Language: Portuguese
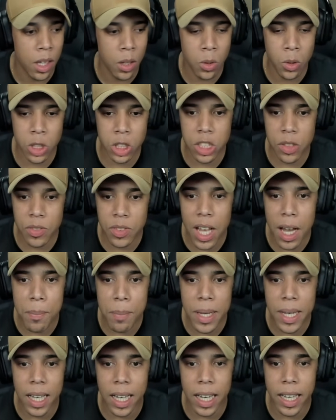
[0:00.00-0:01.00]
O Steve tá
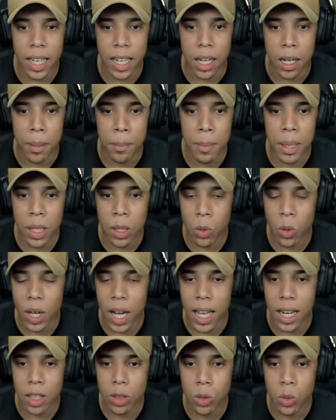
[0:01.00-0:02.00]
bem, galera. Mano, o
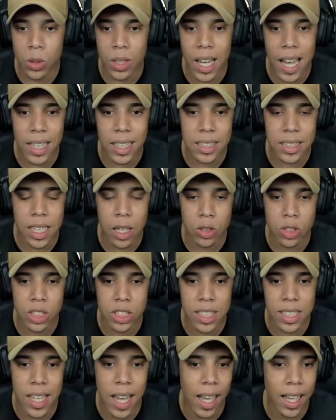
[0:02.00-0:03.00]
cara do nada saiu de
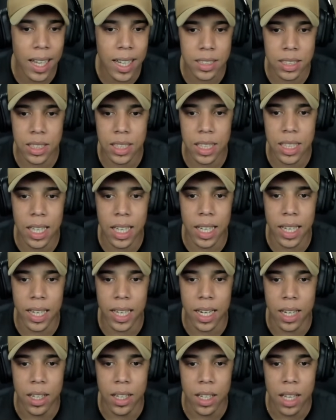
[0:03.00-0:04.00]
dentro da casa aqui,
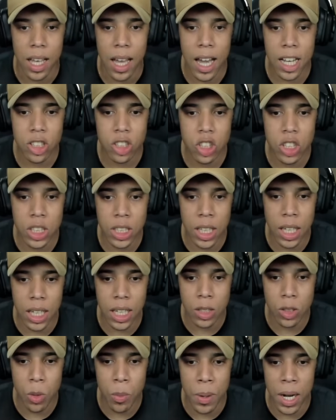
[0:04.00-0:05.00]
galera.
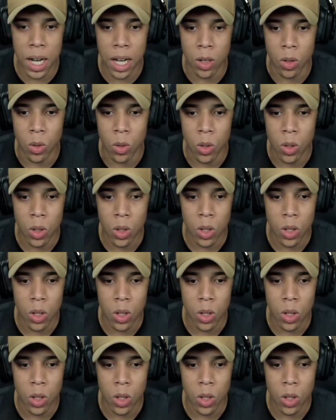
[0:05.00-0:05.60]
Atirando, mano.